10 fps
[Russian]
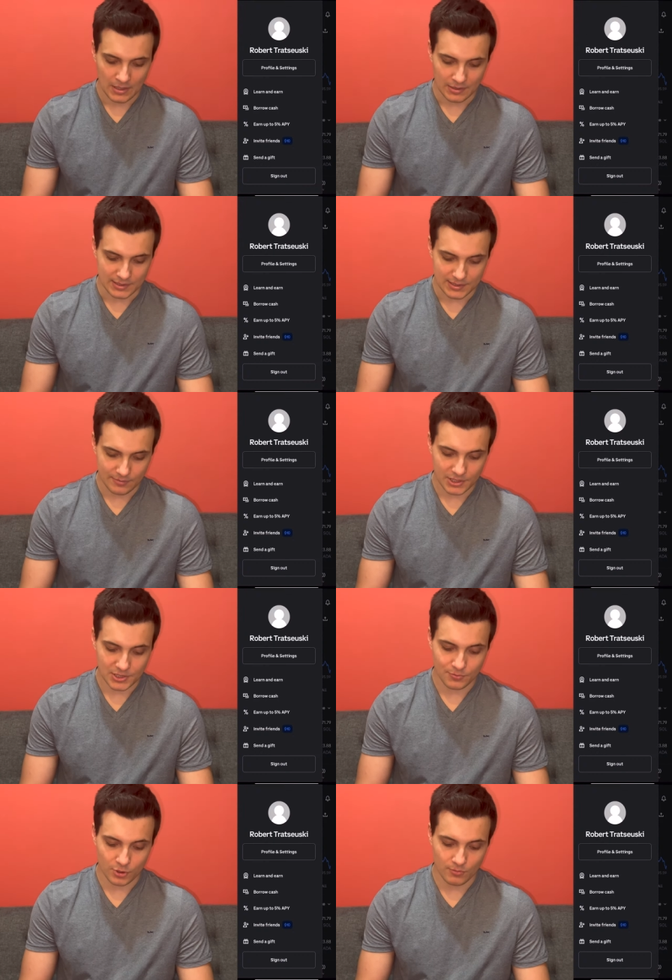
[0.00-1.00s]
Если мы
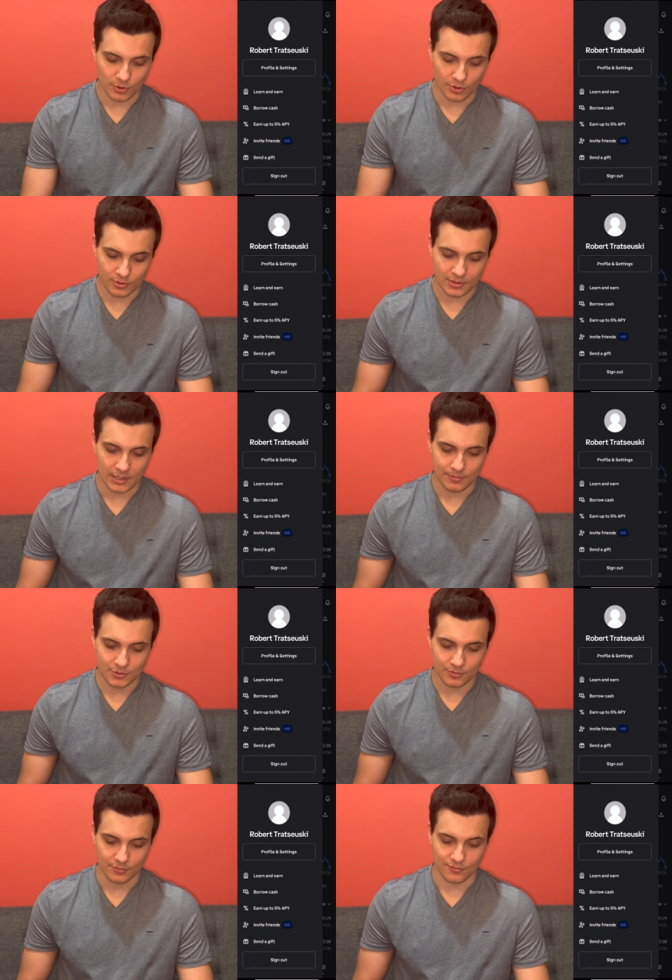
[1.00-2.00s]
нажмем Earn up
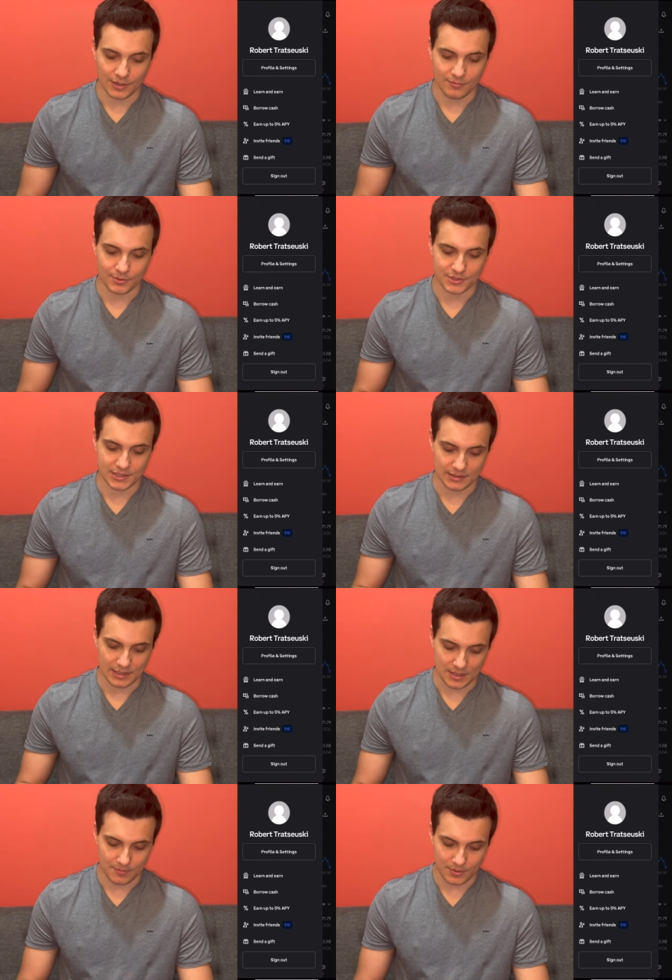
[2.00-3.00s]
to 5%
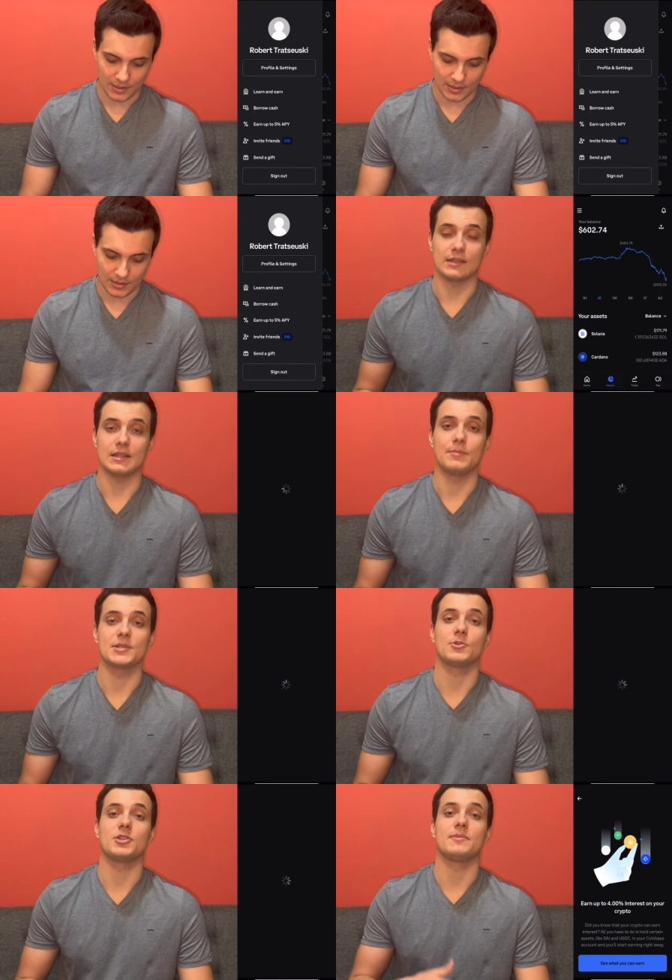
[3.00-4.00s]
API и
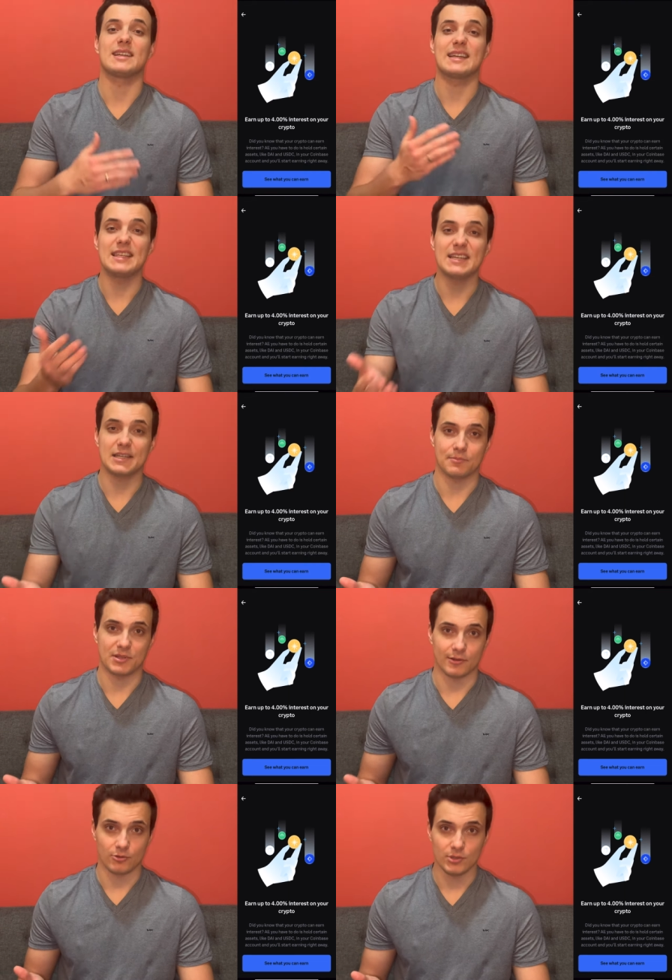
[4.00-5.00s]
посмотрим, на каких
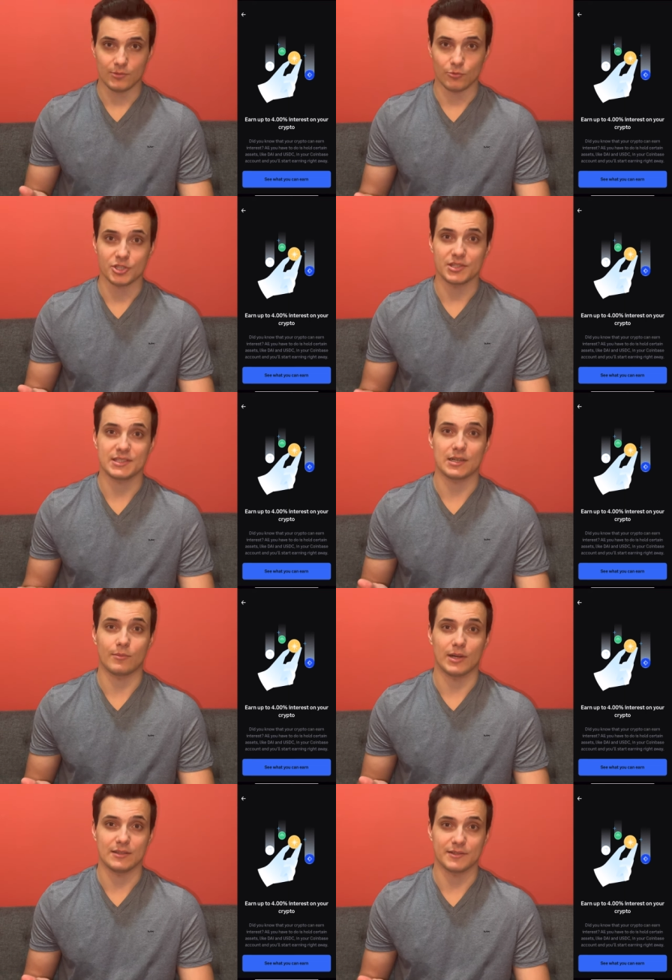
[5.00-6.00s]
криптовалютах можно
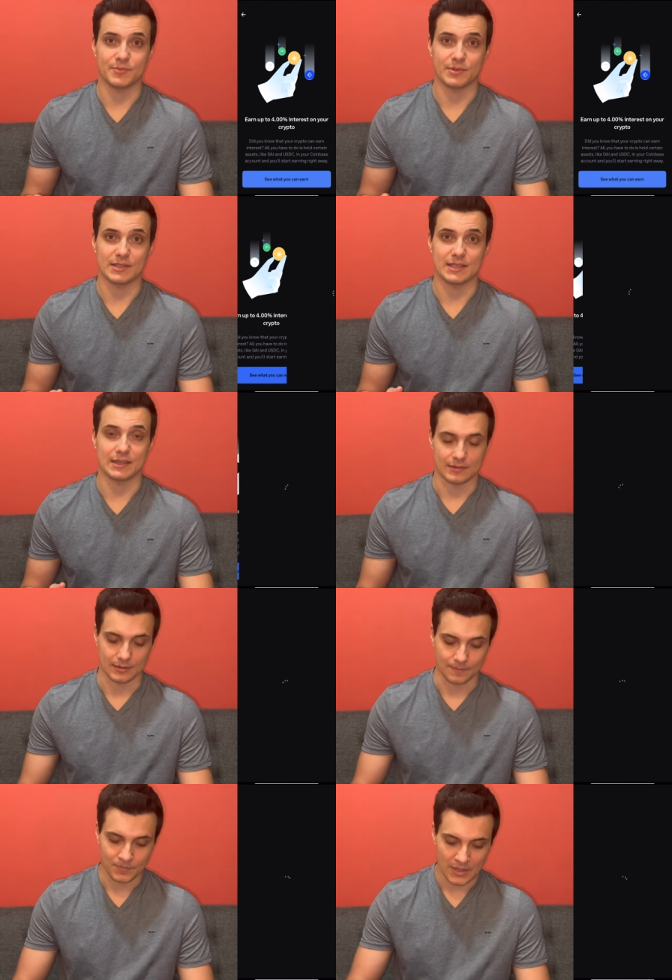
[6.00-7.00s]
зарабатывать проценты.
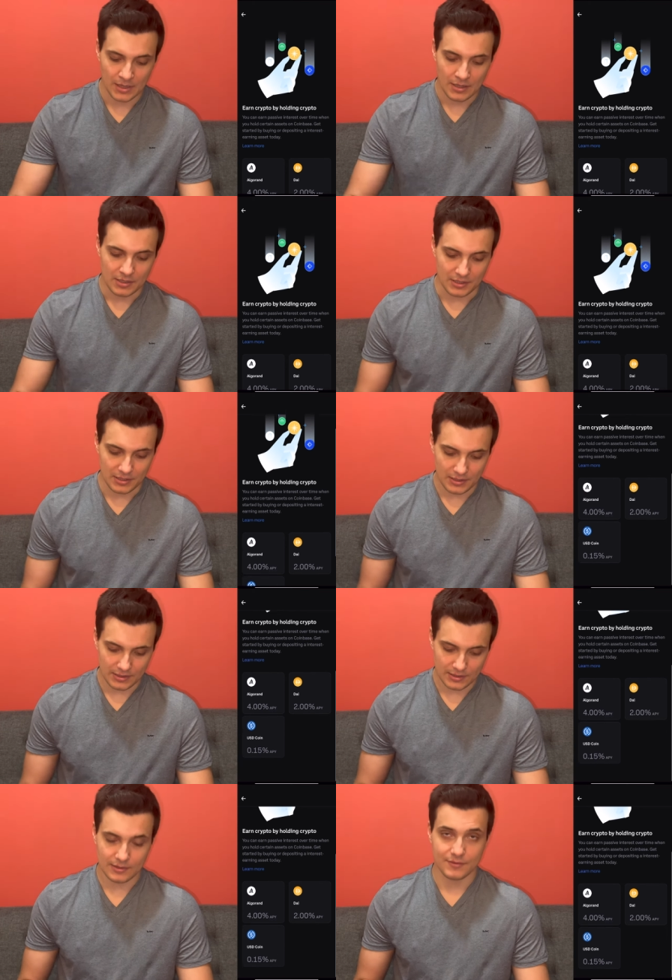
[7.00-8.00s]
И
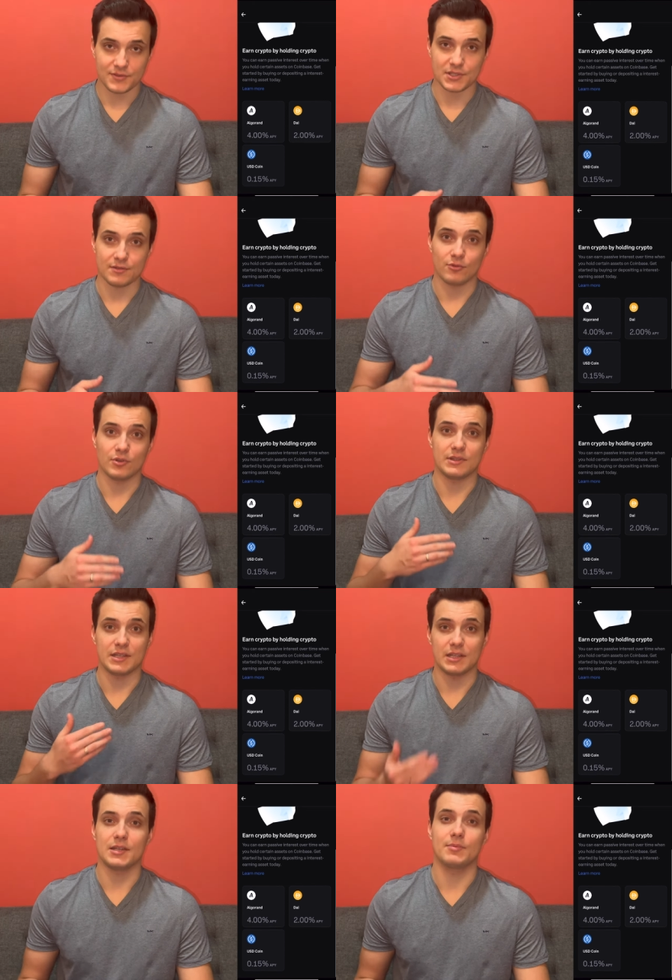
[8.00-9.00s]
это всего три
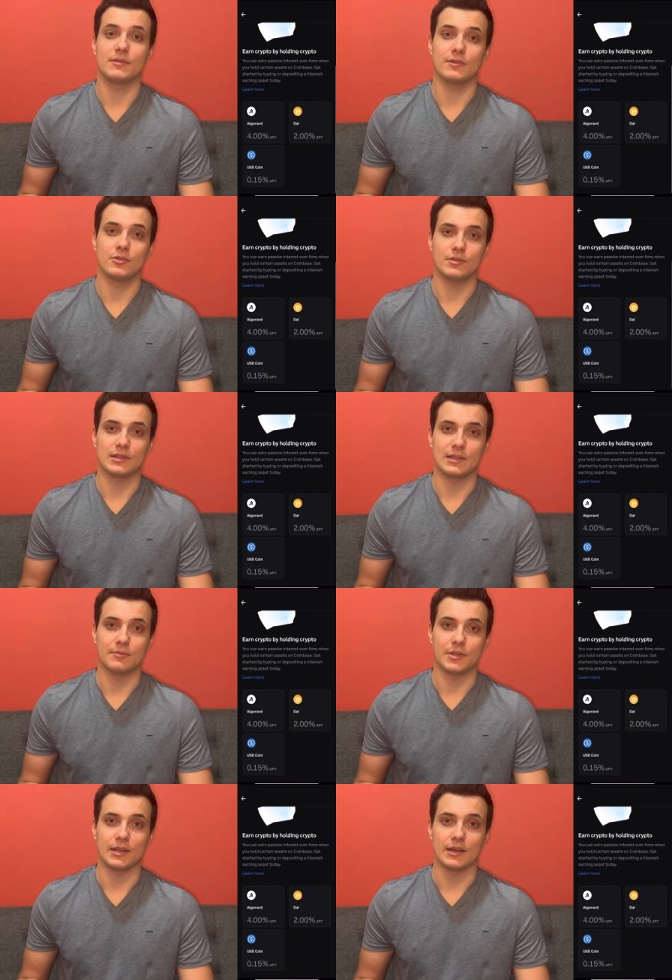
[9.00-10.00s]
криптовалюты для
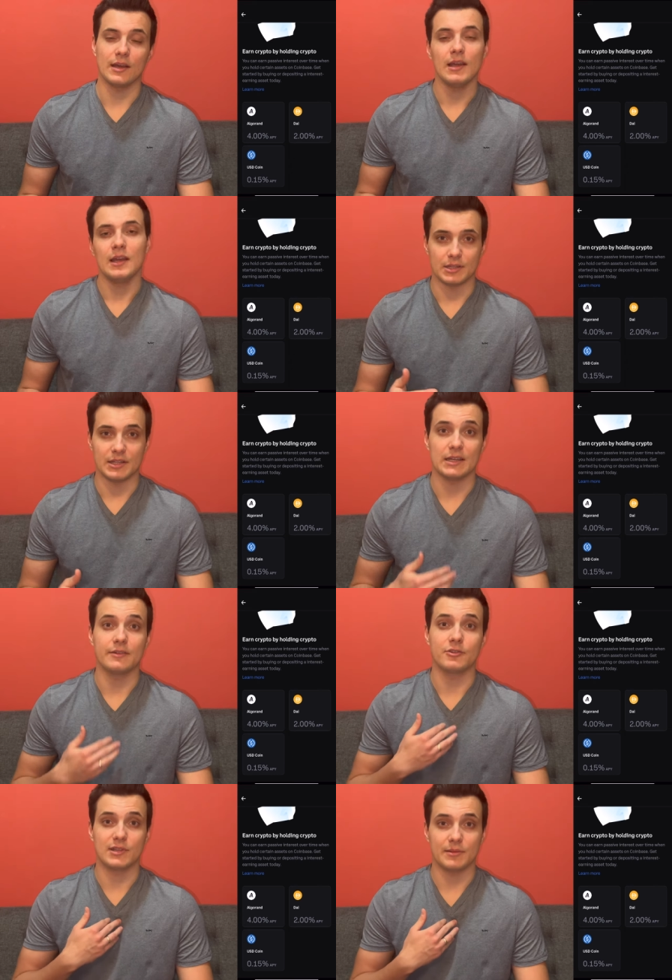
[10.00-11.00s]
меня. И я говорю для